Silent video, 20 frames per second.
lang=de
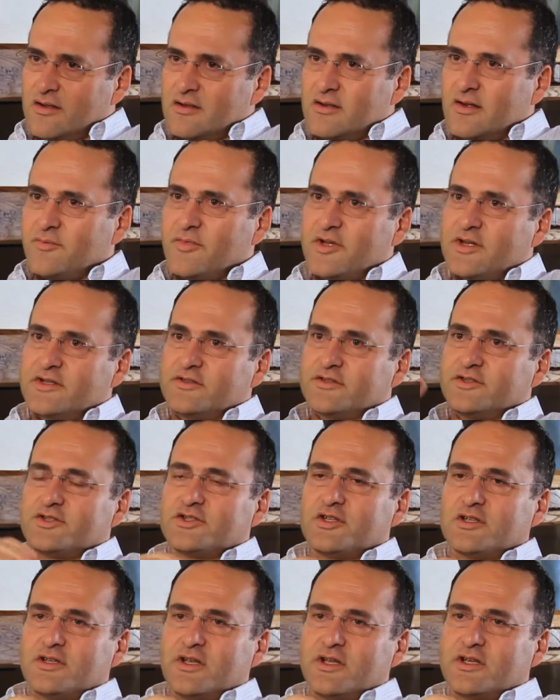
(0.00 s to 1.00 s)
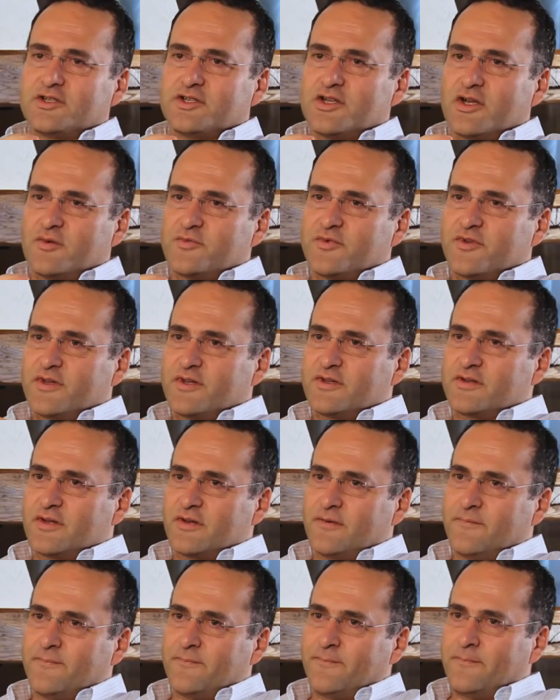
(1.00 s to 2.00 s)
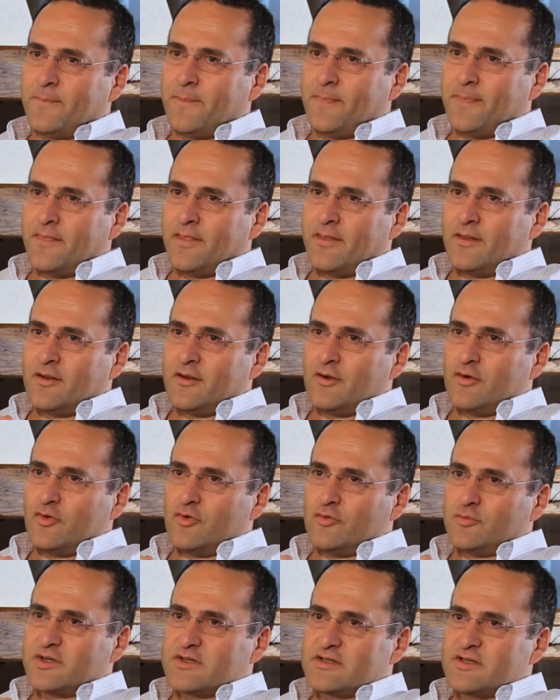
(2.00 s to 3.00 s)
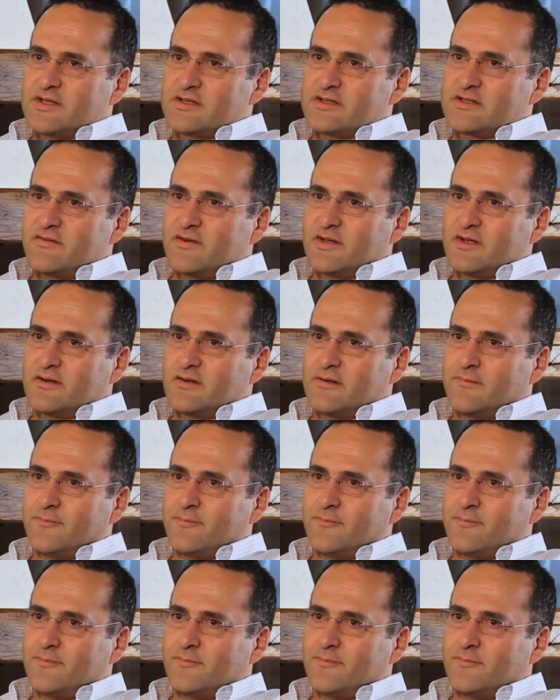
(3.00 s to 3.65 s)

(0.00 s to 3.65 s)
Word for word: damit diese strategische Absicht umgesetzt wird.